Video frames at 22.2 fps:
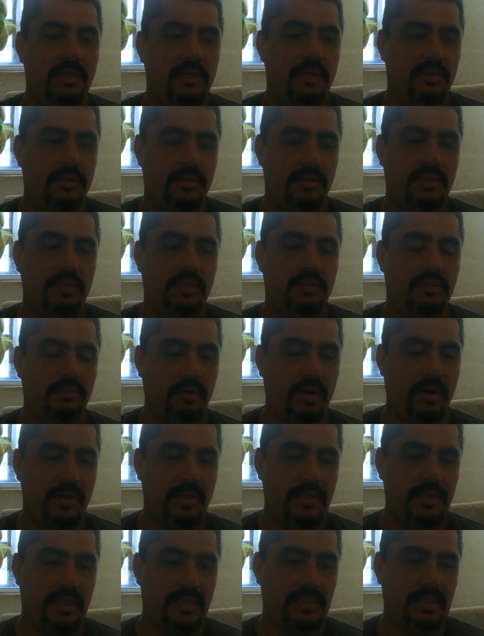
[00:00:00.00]
Entonces una
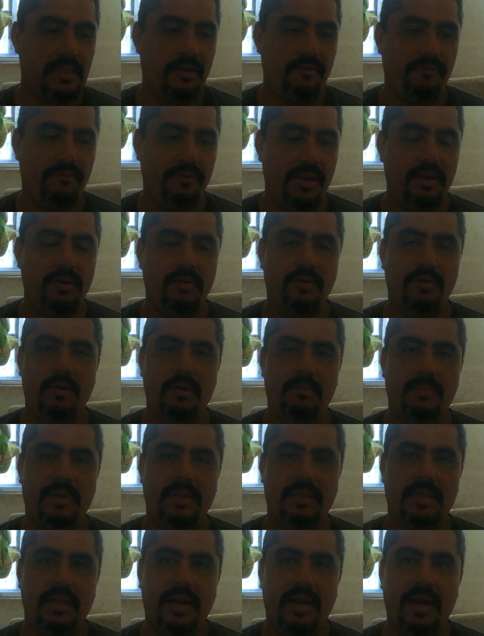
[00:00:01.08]
vez que está frío el
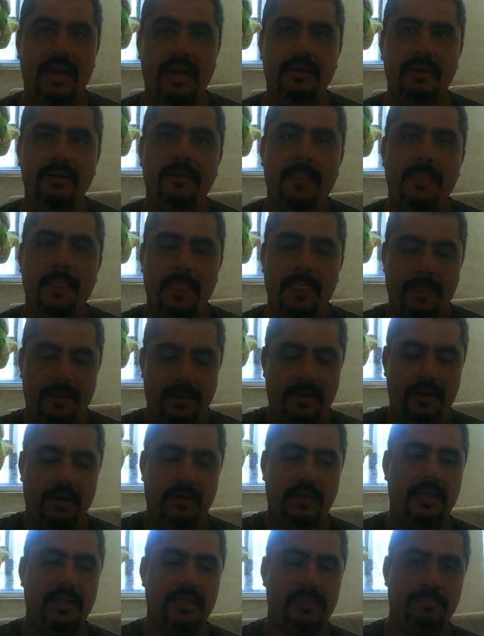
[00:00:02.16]
material,
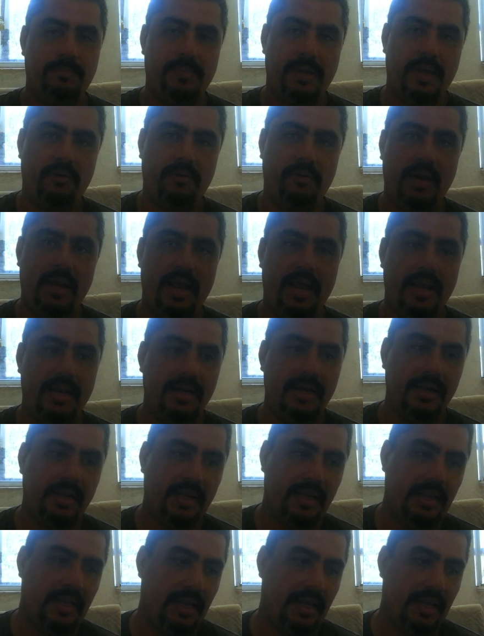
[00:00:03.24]
despego el liner,
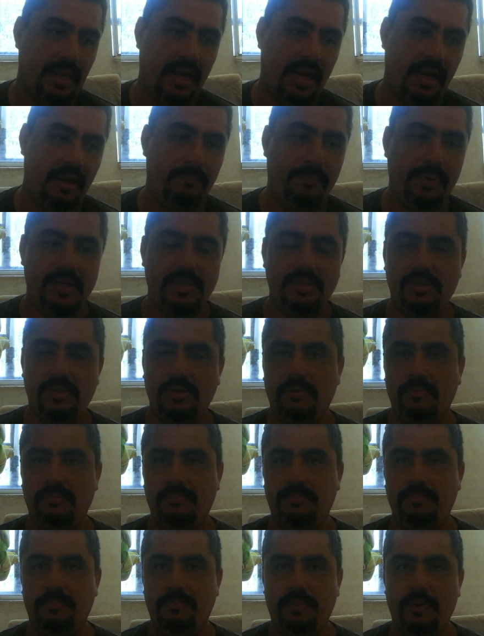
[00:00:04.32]
queda ya la
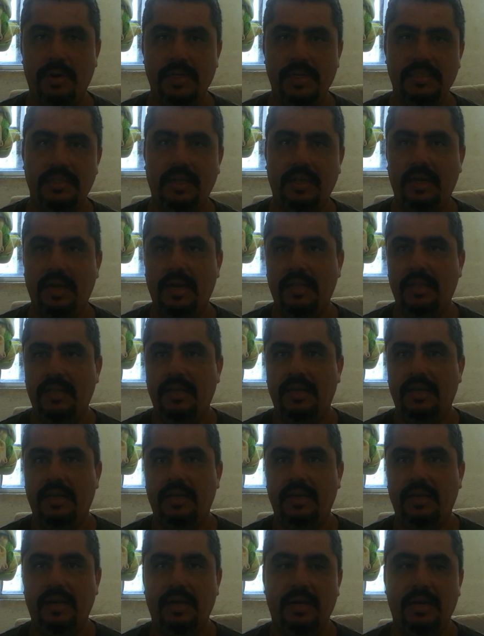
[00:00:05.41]
impresión puesta
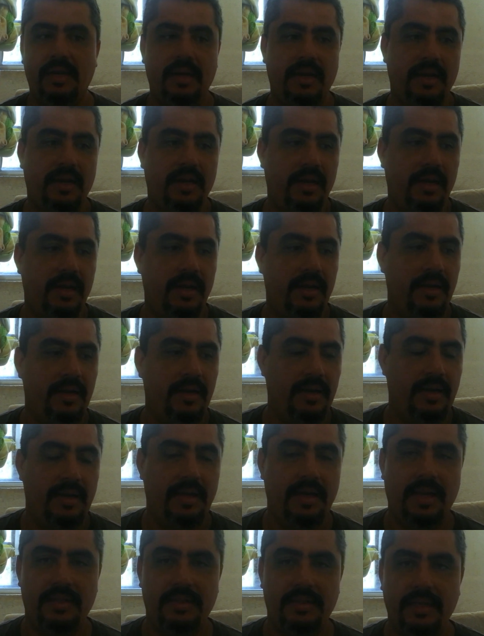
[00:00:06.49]
en
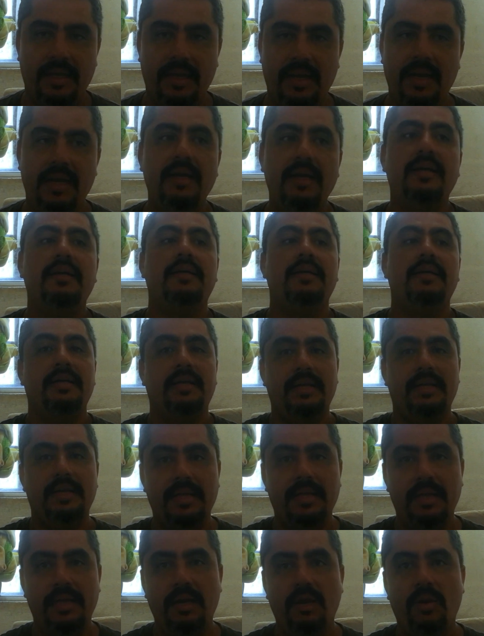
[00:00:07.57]
la, tela
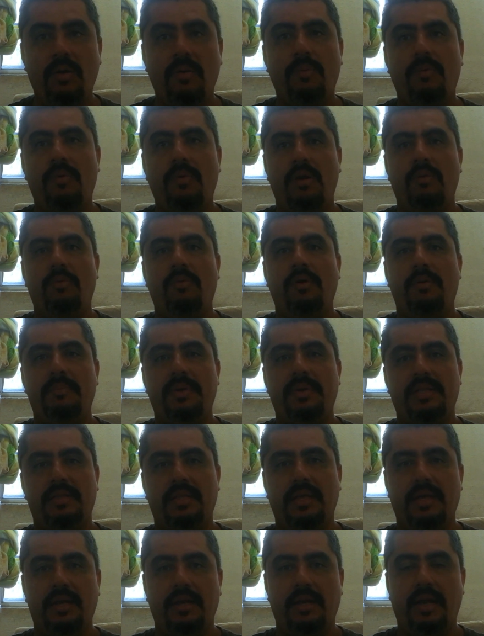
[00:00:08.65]
y lo vuelvo a
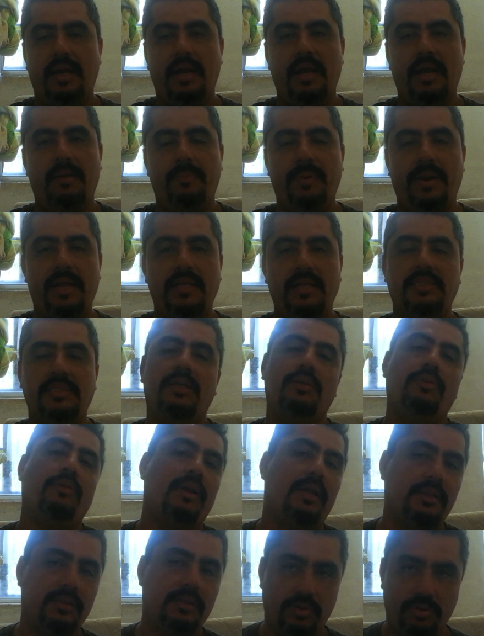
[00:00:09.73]
meter a la plancha
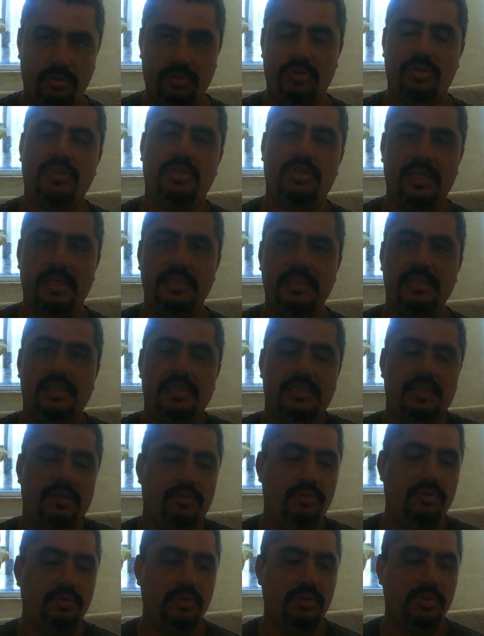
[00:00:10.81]
durante otros 15
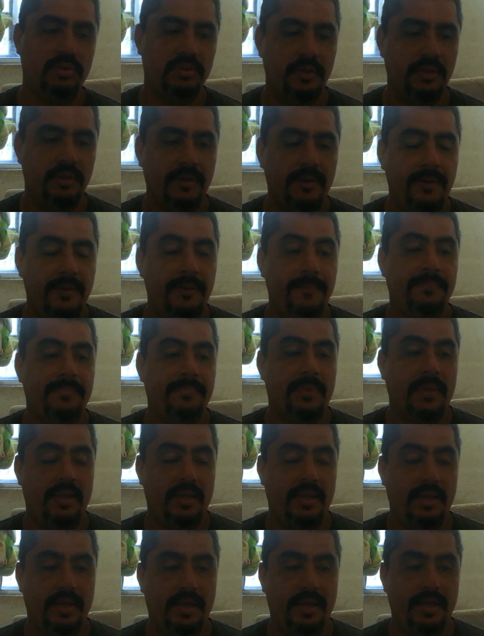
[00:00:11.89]
segundos.
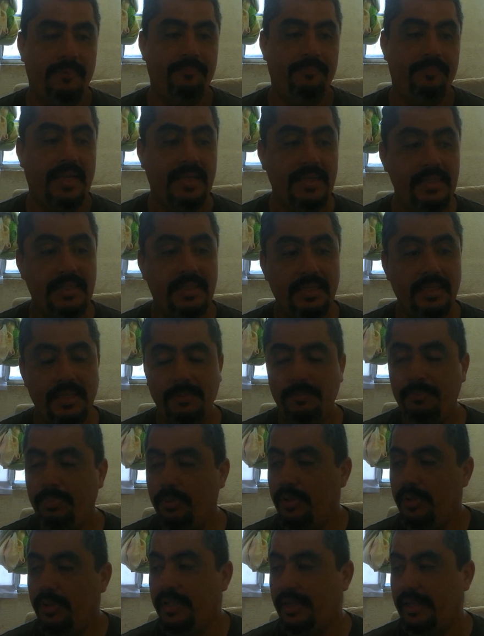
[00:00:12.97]
Eh, este
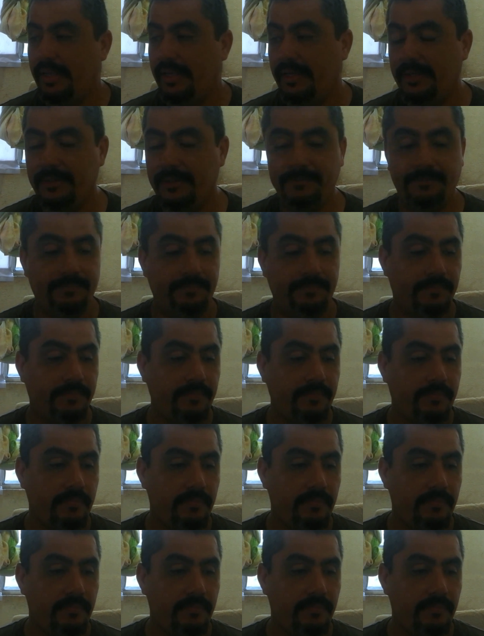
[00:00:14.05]
tipo de,